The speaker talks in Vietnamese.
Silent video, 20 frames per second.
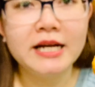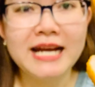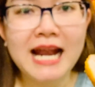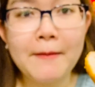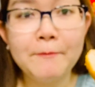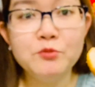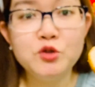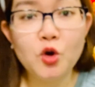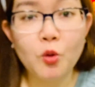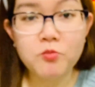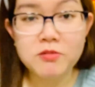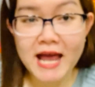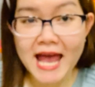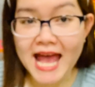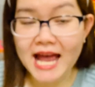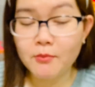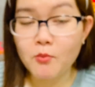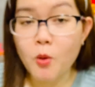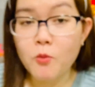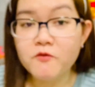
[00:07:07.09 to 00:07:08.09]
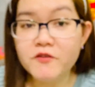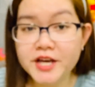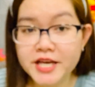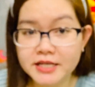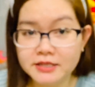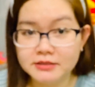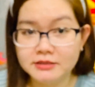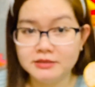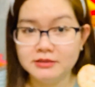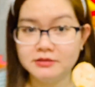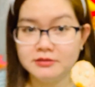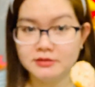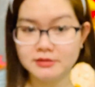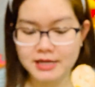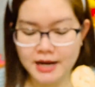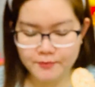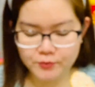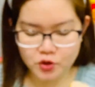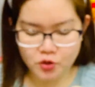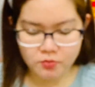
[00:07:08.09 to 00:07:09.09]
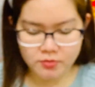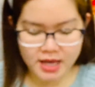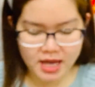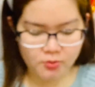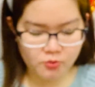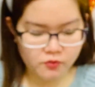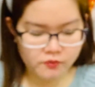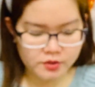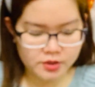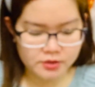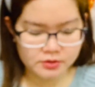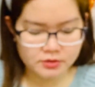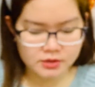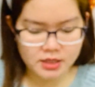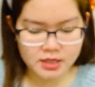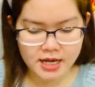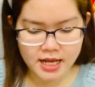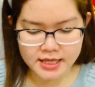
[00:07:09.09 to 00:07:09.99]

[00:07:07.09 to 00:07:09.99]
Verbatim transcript: 50.000 một viên. Cái này